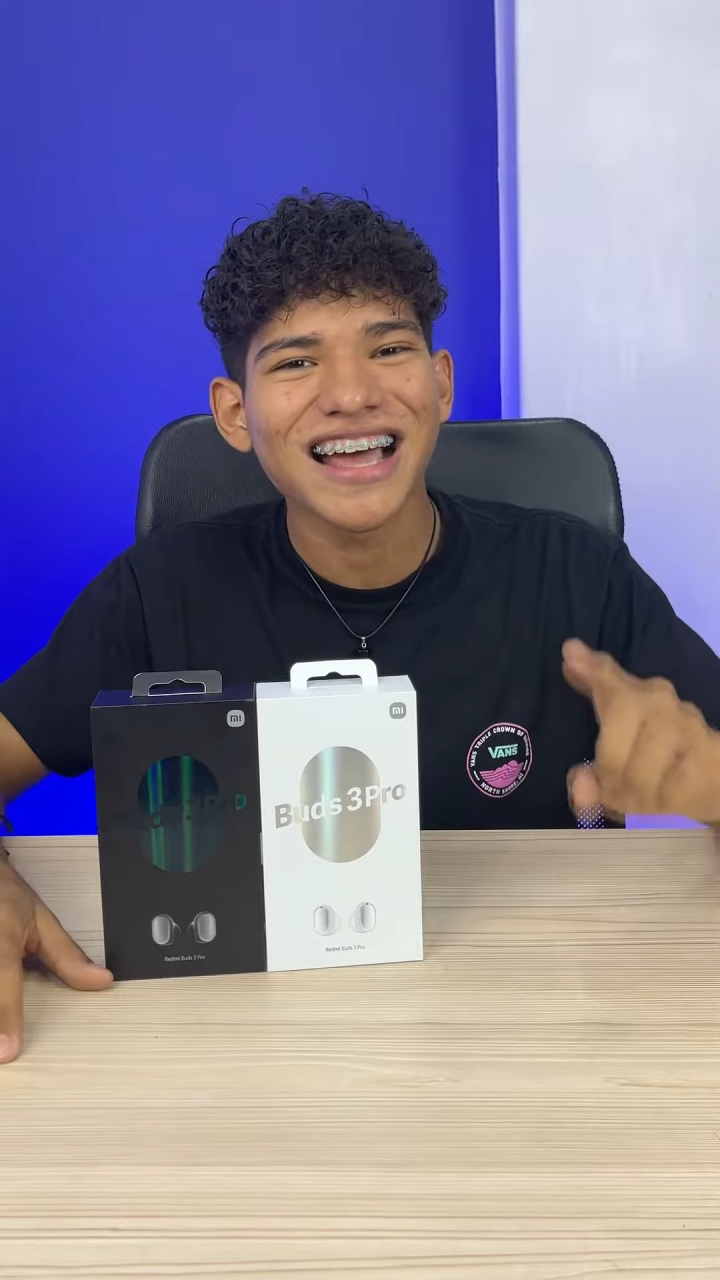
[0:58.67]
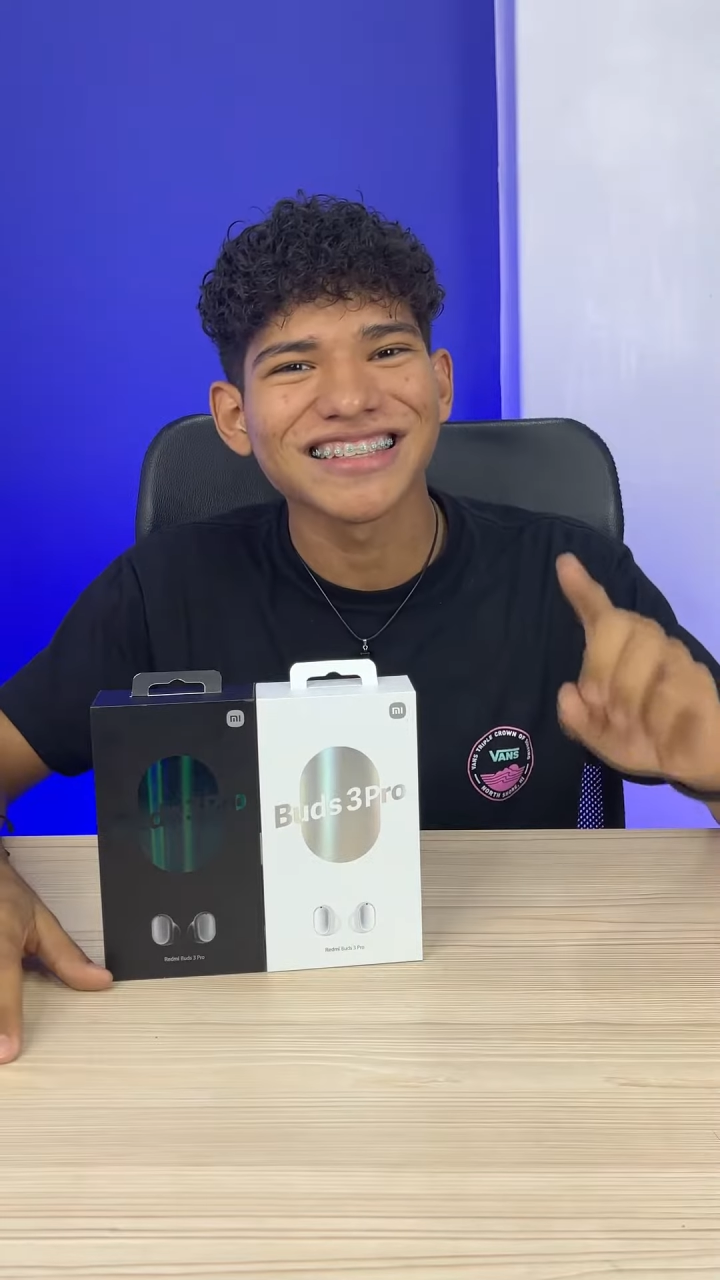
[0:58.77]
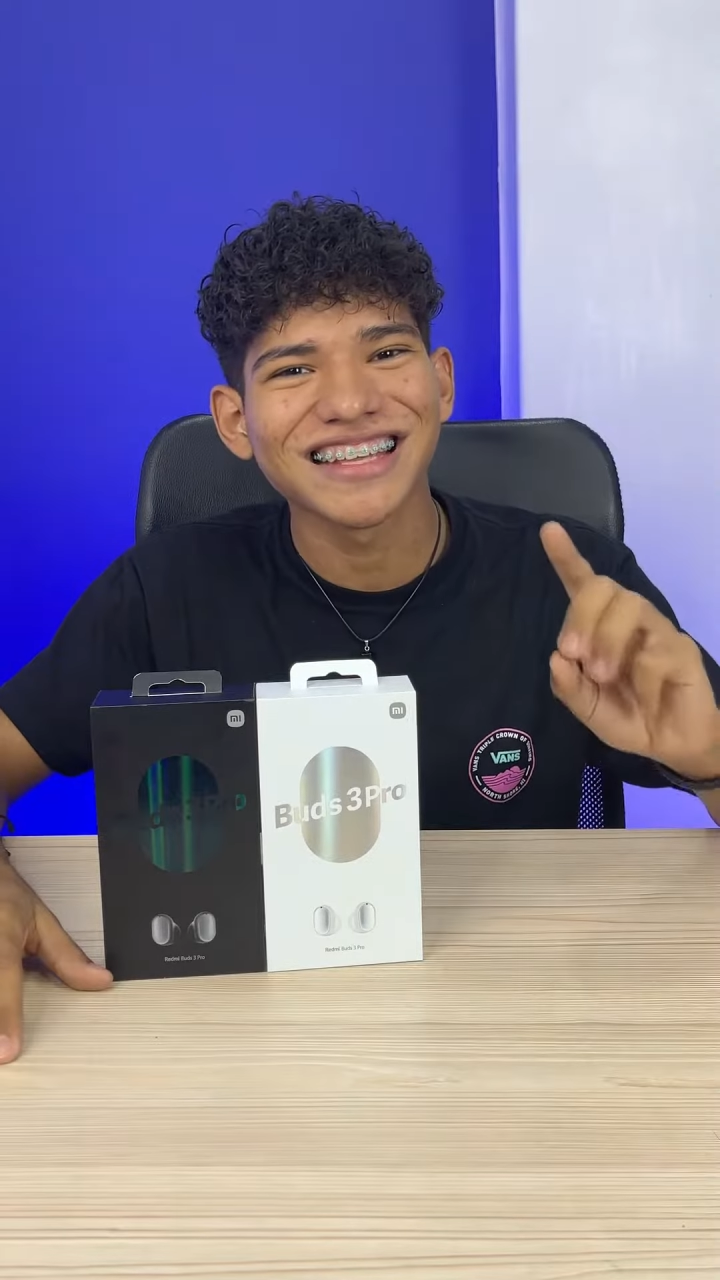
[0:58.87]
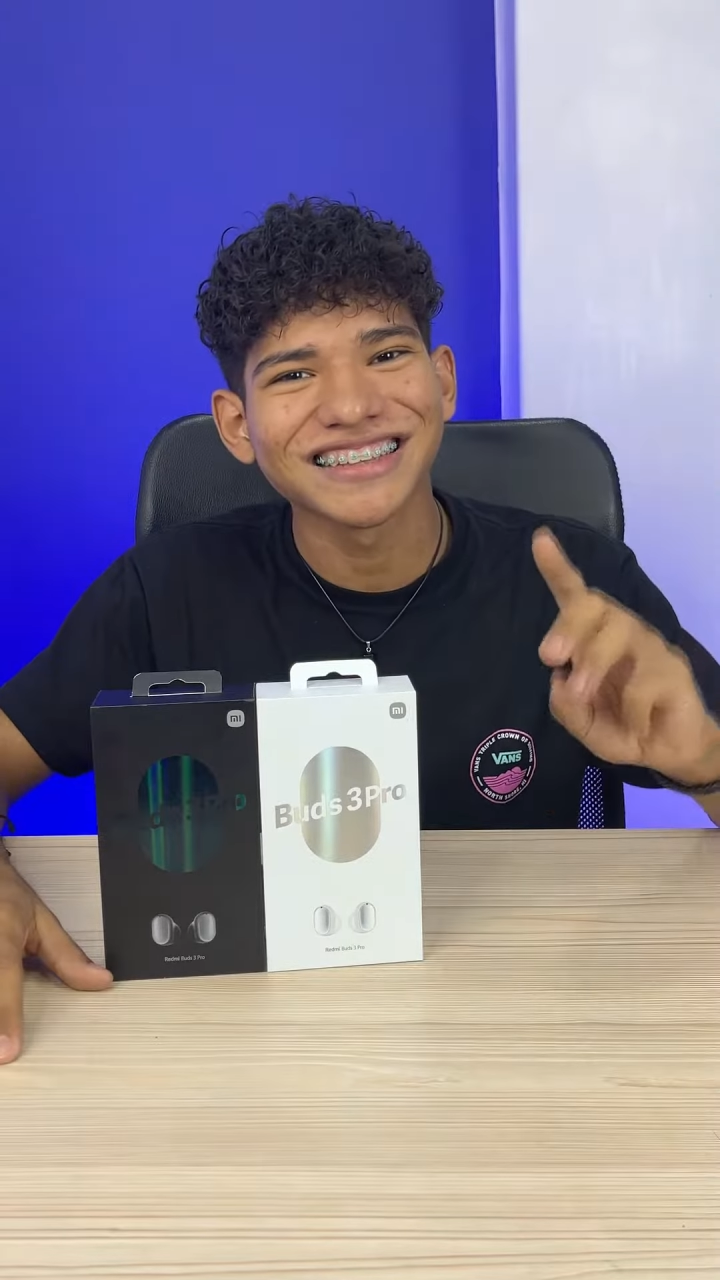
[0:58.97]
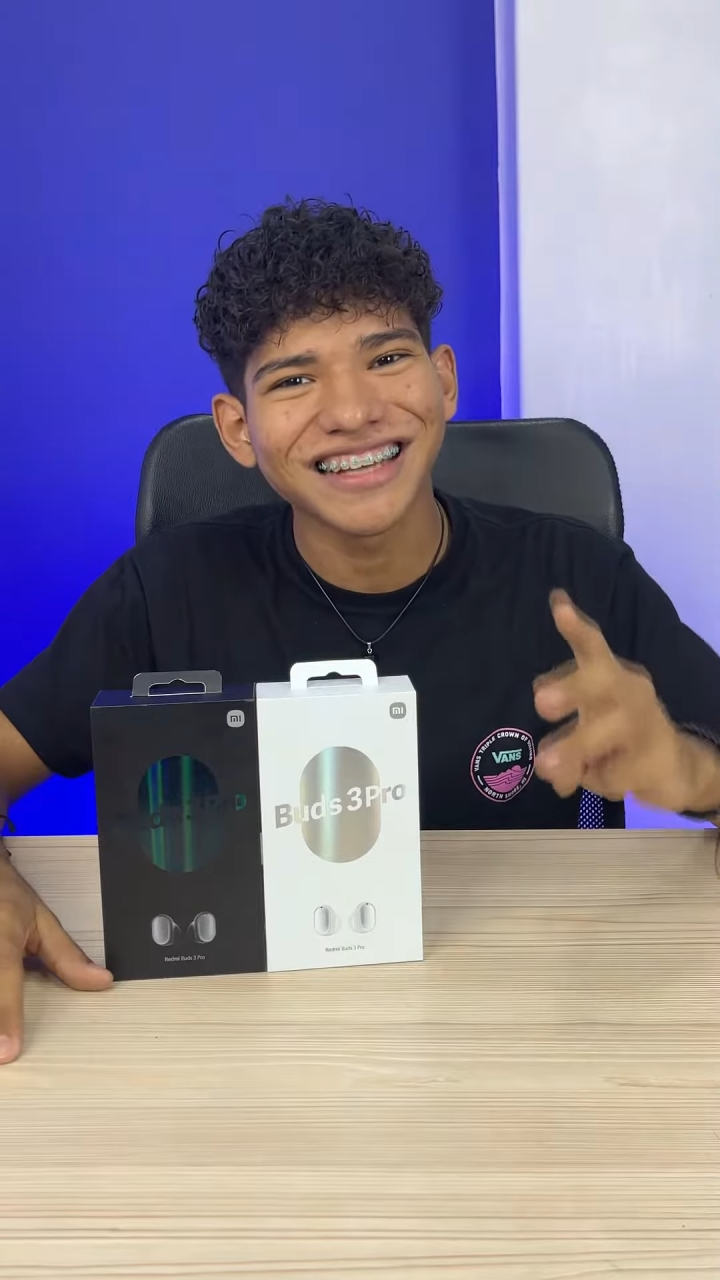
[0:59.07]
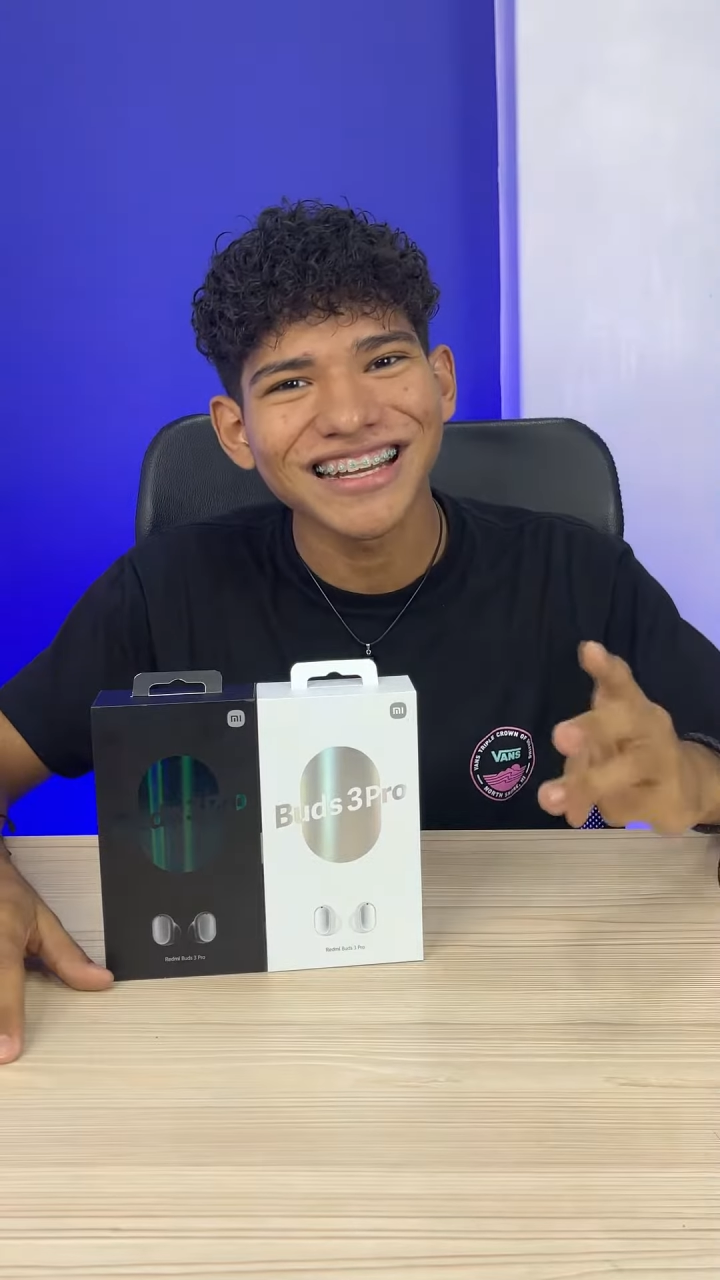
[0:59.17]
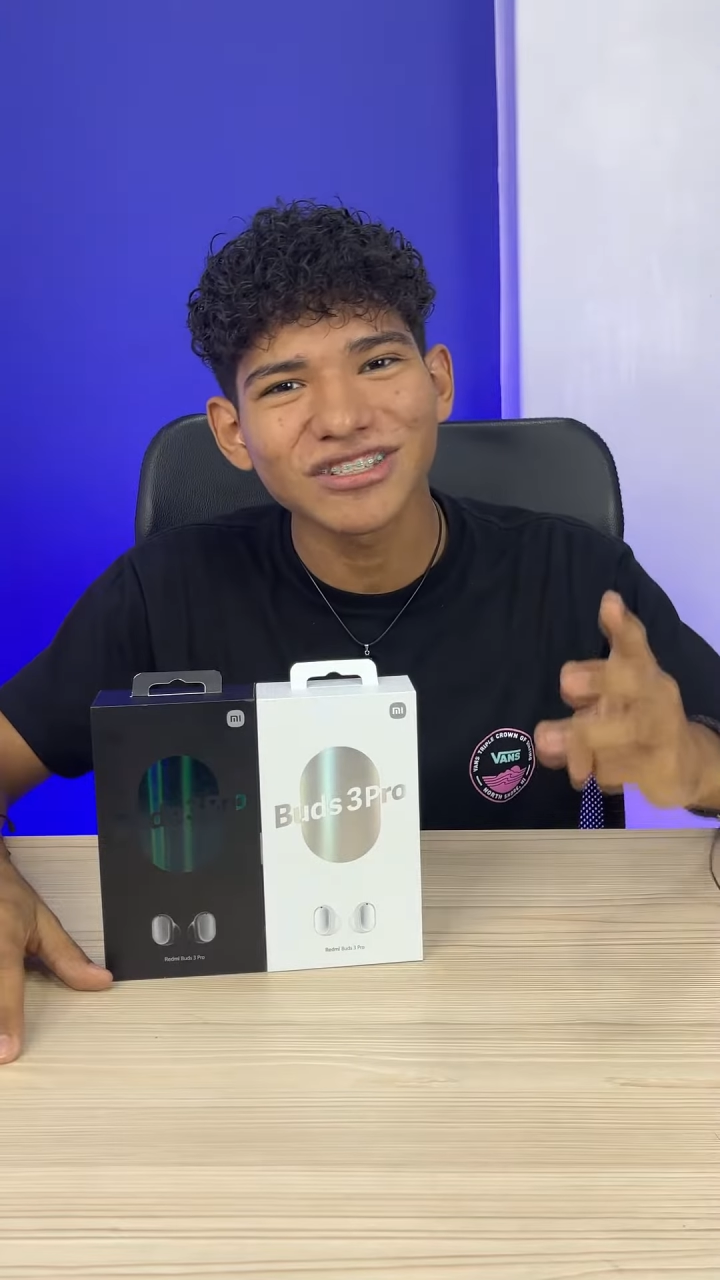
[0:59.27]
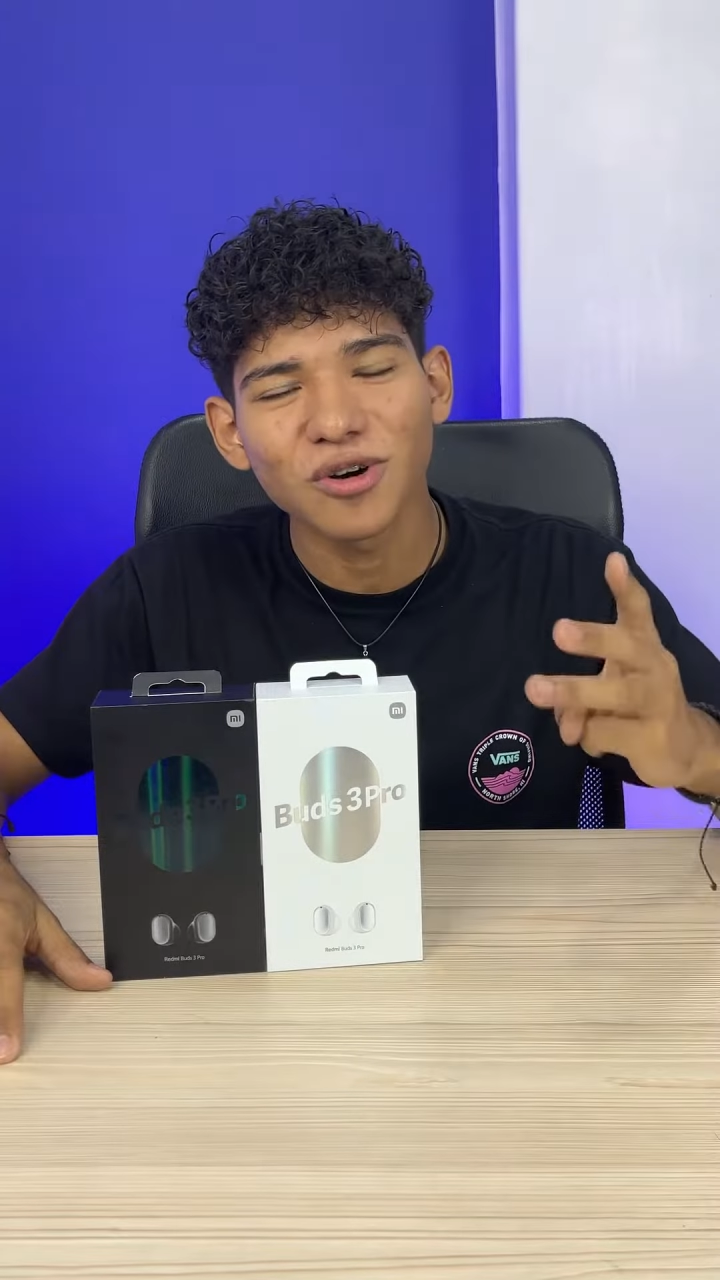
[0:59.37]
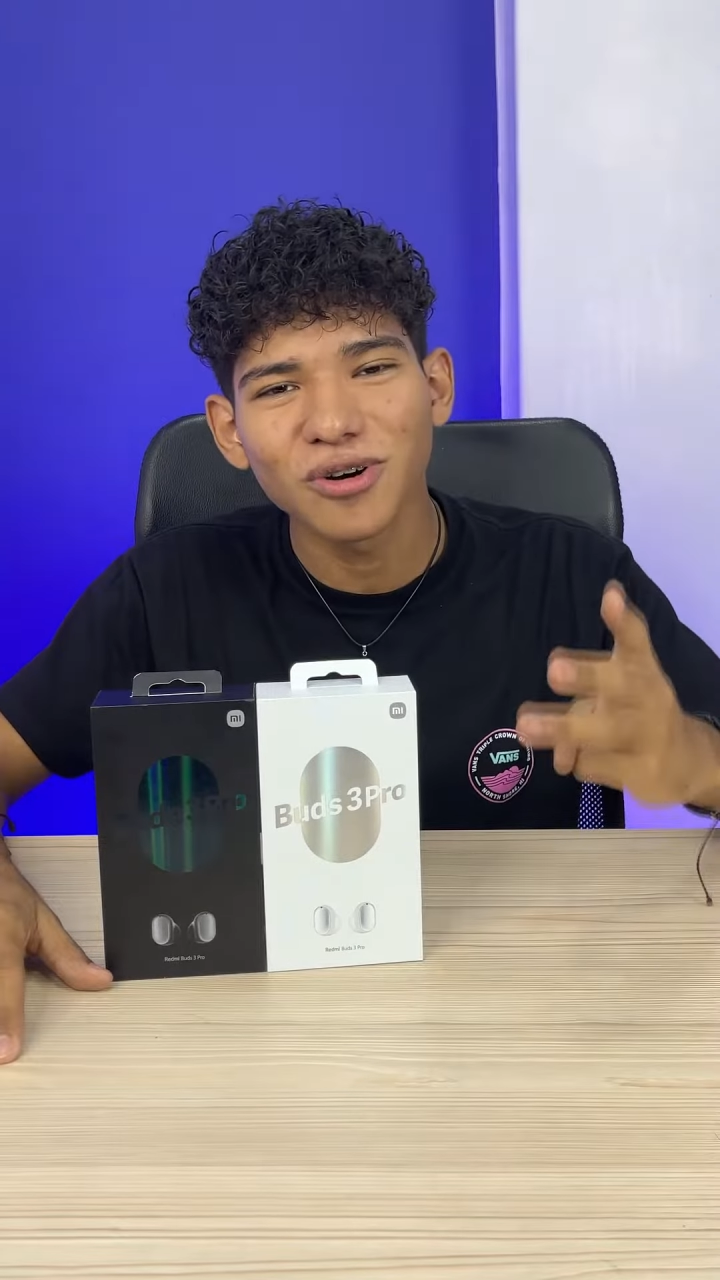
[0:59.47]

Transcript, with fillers: hasta 3